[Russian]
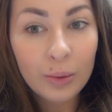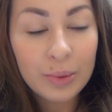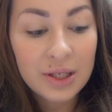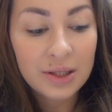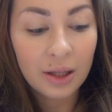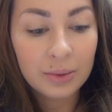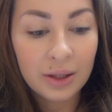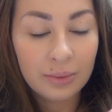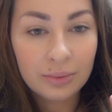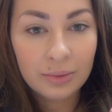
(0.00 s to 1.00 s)
Он перестал
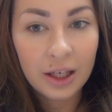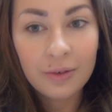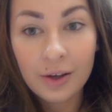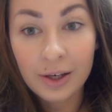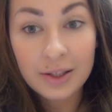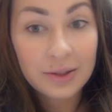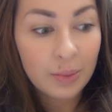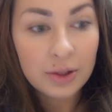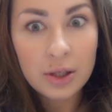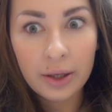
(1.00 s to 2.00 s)
мне говорить,
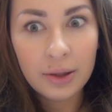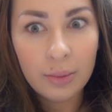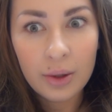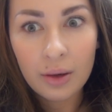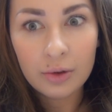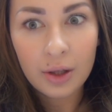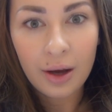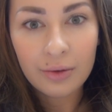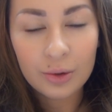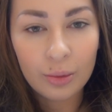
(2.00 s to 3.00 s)
смотреть на меня вот
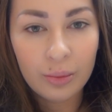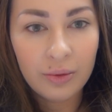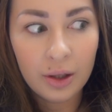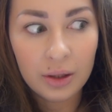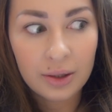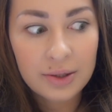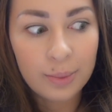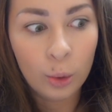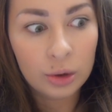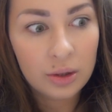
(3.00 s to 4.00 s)
так вот, он бывало так
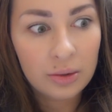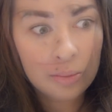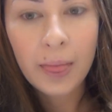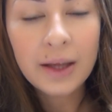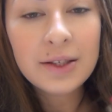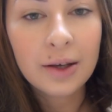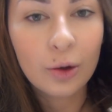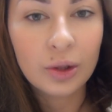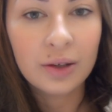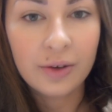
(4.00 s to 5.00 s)
смотрит. Знаете, как
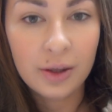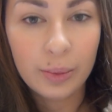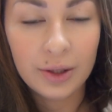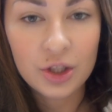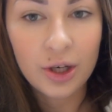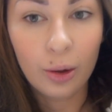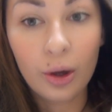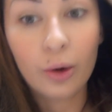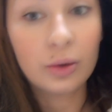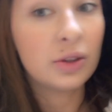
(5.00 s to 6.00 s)
он говорил поначалу,
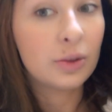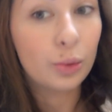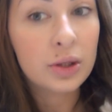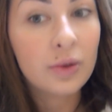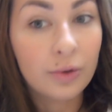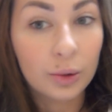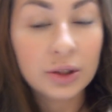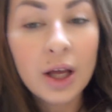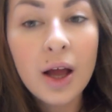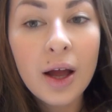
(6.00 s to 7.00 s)
как он видит мой цвет
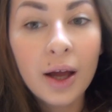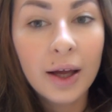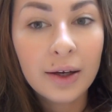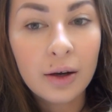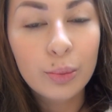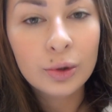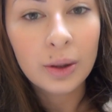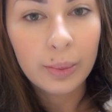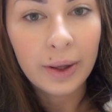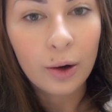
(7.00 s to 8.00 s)
волос? Как
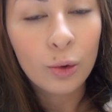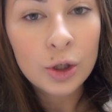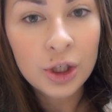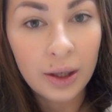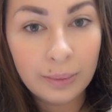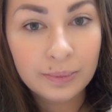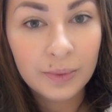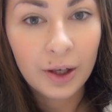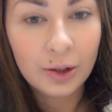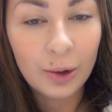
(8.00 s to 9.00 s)
будто бы я кошка,
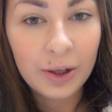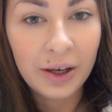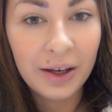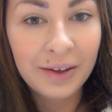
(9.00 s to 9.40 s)
которая